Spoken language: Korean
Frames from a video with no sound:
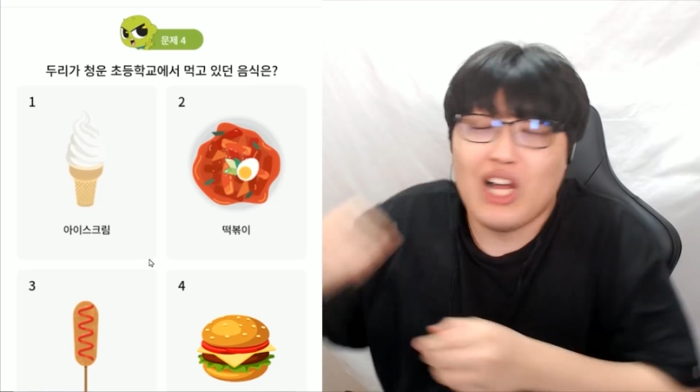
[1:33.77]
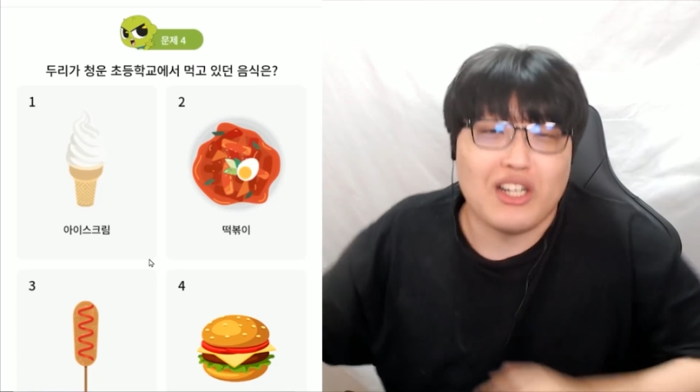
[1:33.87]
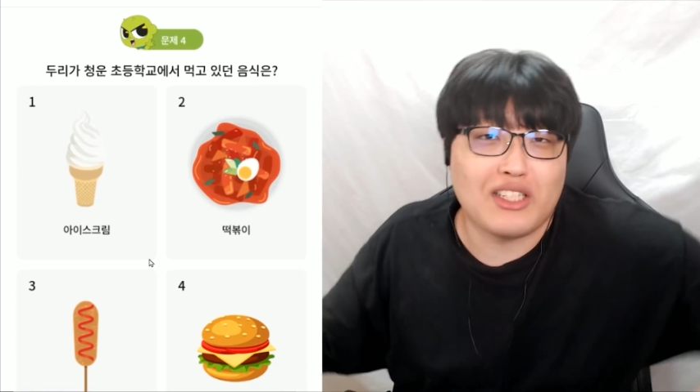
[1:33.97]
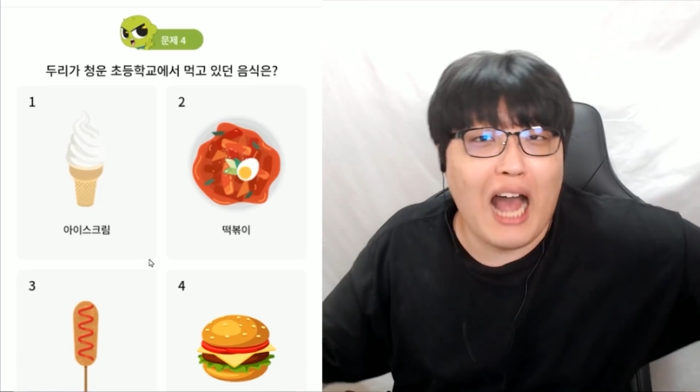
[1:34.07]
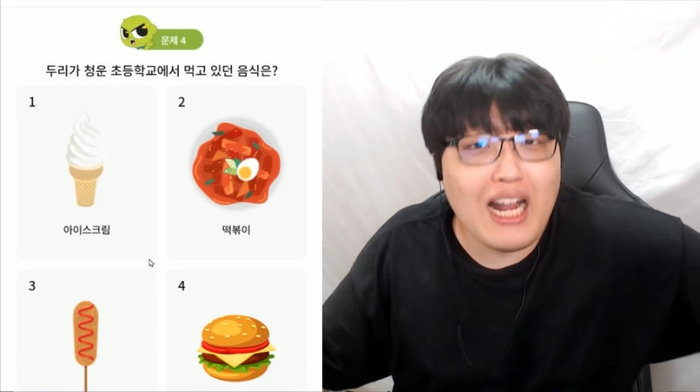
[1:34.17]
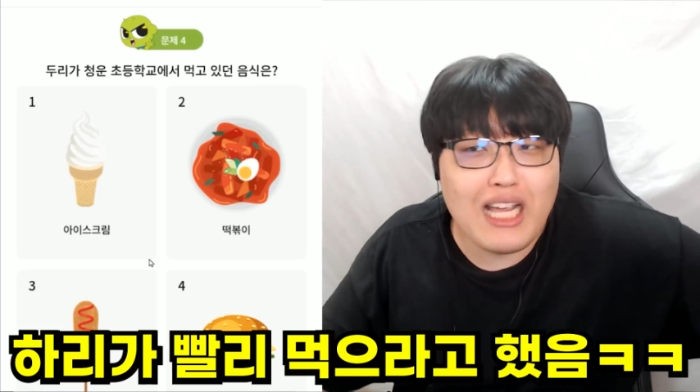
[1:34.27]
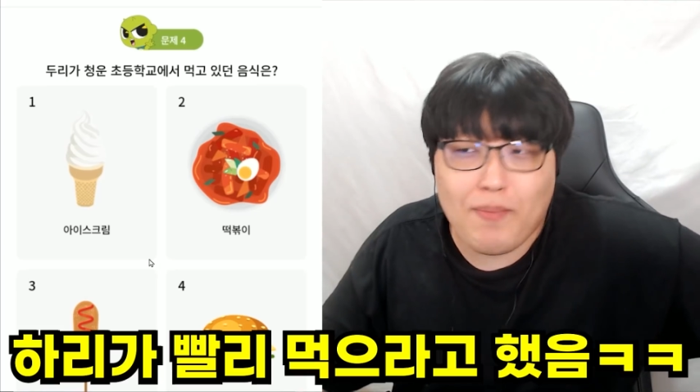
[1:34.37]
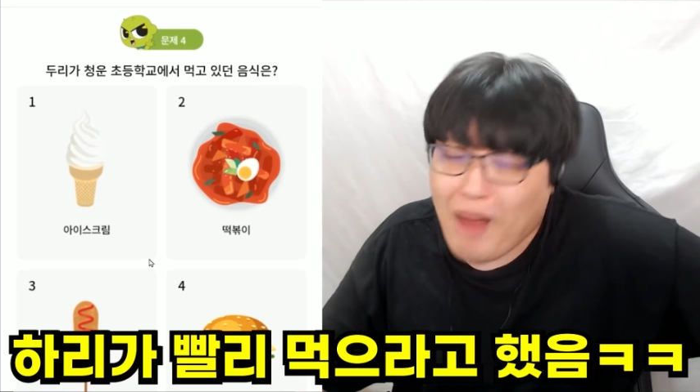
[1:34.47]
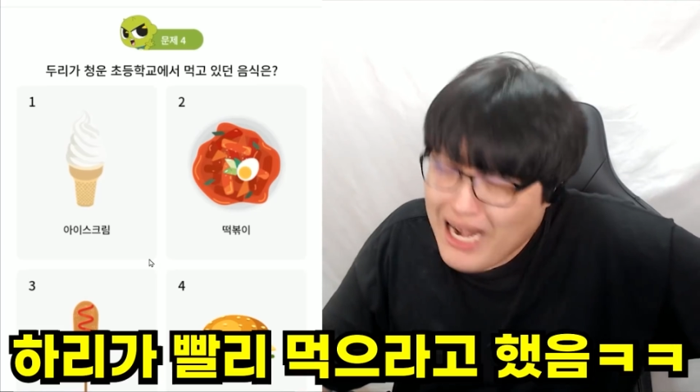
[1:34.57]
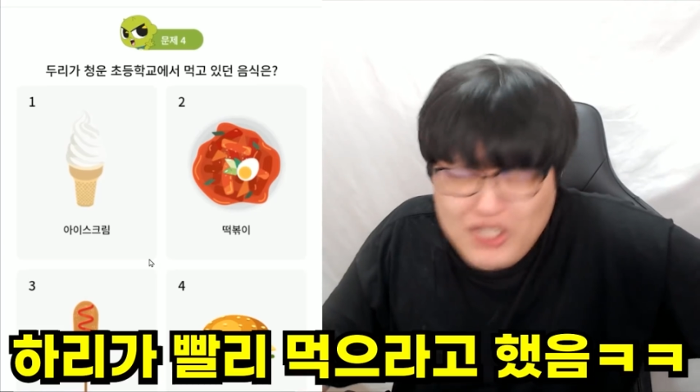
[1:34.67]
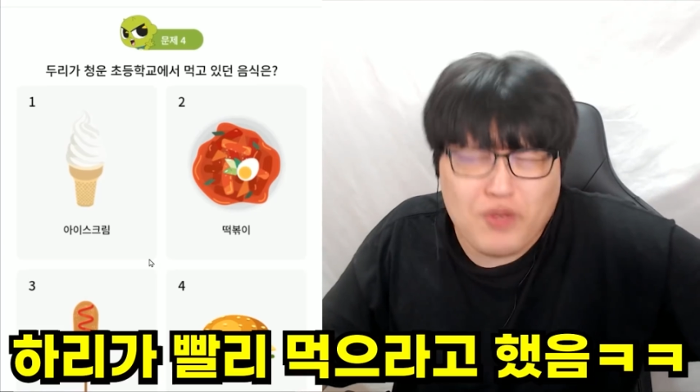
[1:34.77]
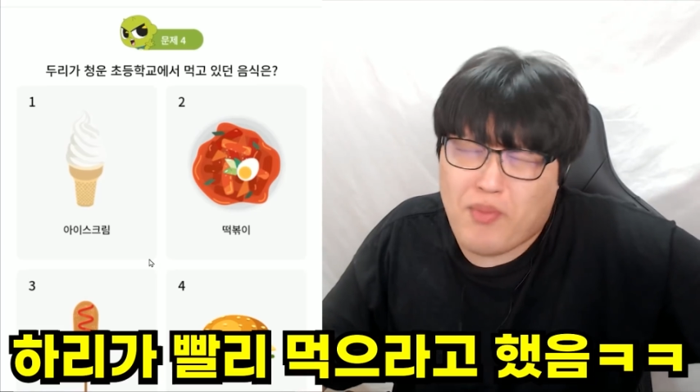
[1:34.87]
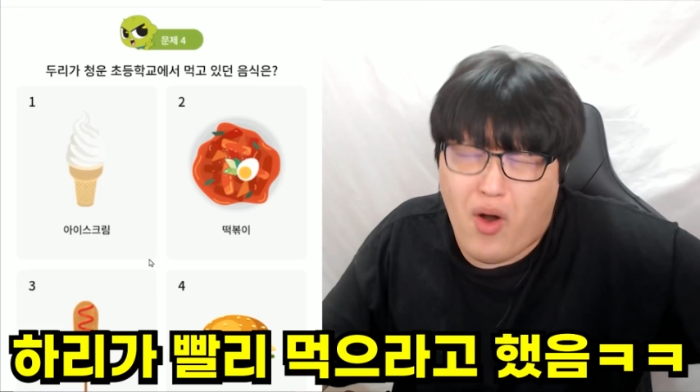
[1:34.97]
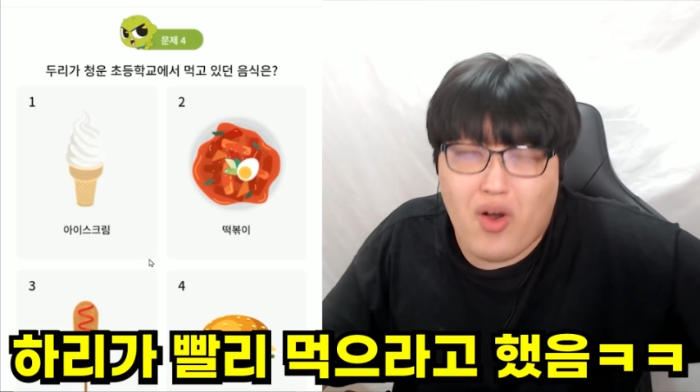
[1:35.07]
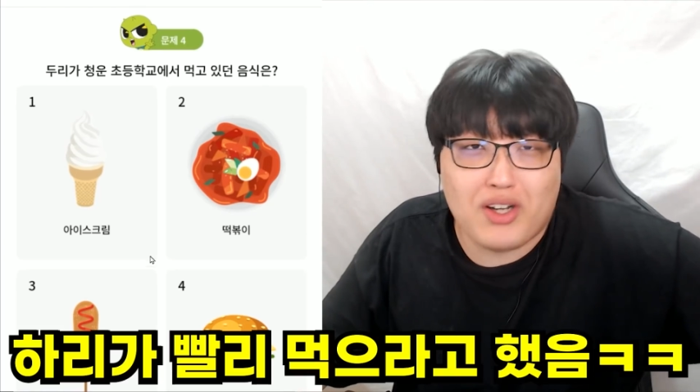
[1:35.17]
그래서 하리가 빨리 좀
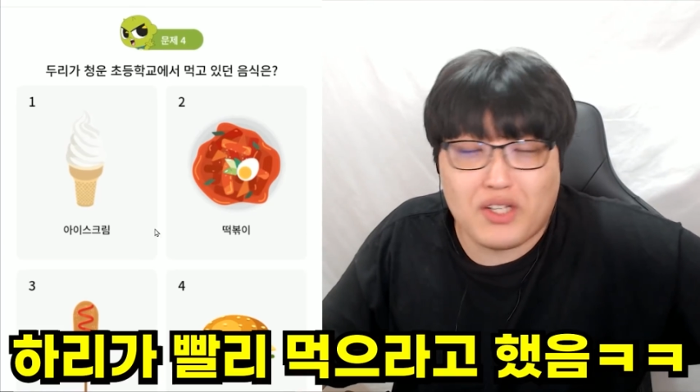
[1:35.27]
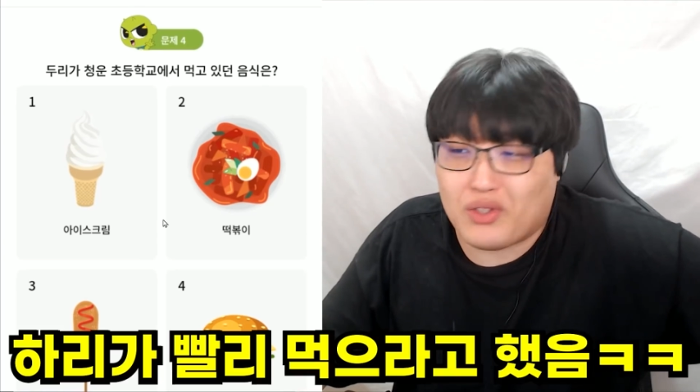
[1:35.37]
먹어. 그래도